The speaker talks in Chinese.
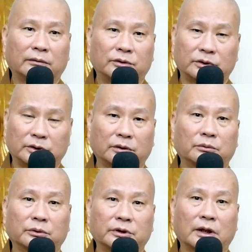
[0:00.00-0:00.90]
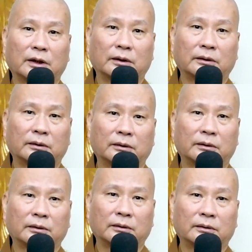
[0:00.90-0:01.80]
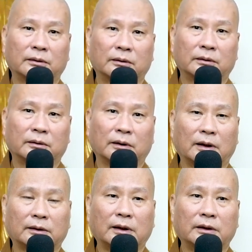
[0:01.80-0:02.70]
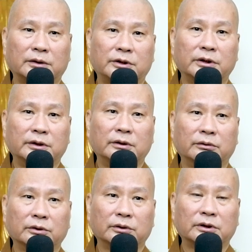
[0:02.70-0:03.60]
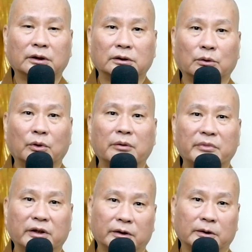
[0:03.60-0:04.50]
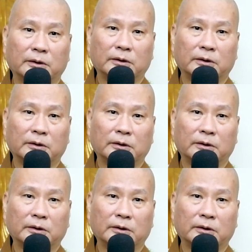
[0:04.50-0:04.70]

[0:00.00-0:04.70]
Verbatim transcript: 自己的国家，啊，他的心都是向着外面的，